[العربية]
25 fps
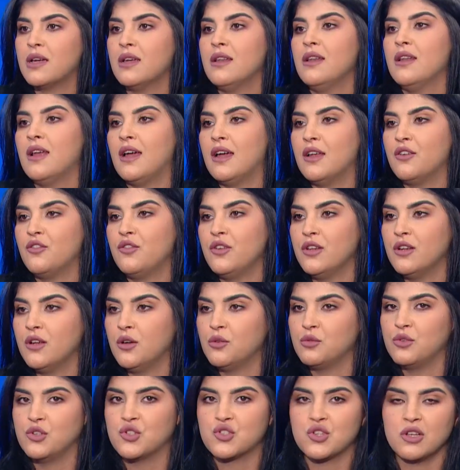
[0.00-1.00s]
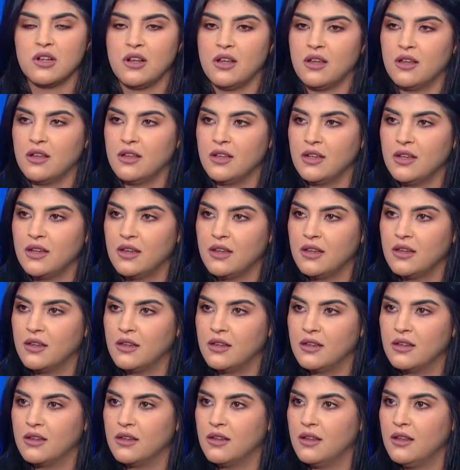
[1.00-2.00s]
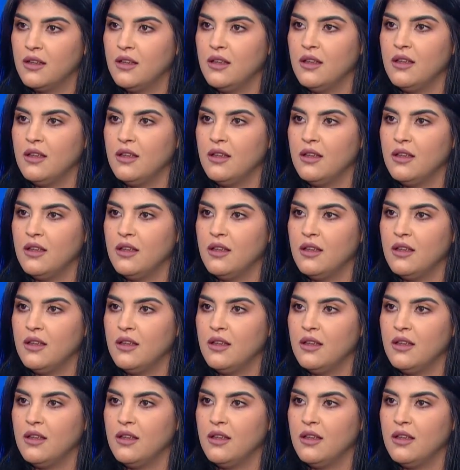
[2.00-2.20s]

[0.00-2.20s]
كنا عارفين هودي الجرحى هن